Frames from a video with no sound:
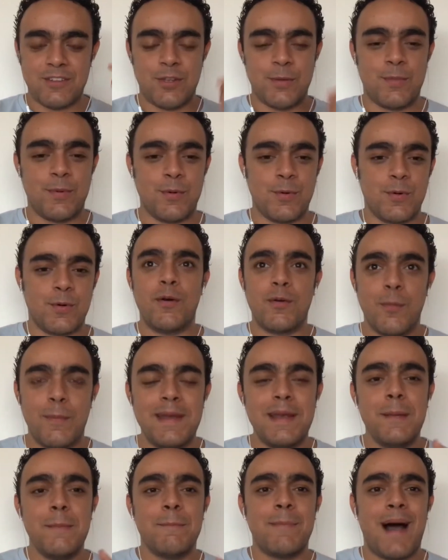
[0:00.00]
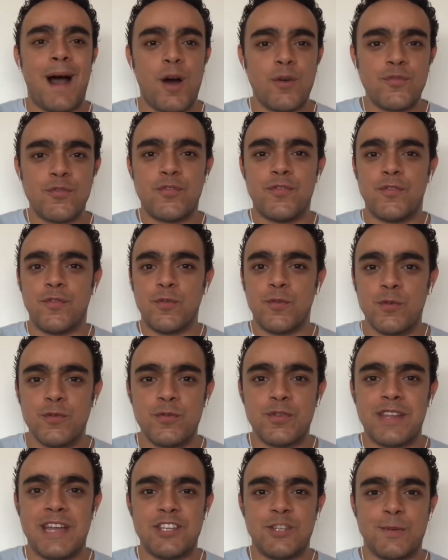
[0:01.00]
Tipo, o berimbau no
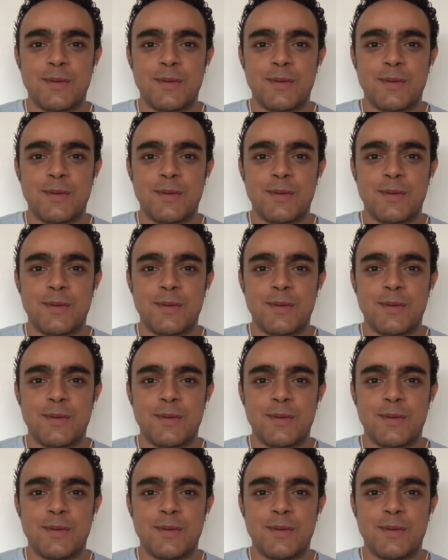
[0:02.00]
fundo, né?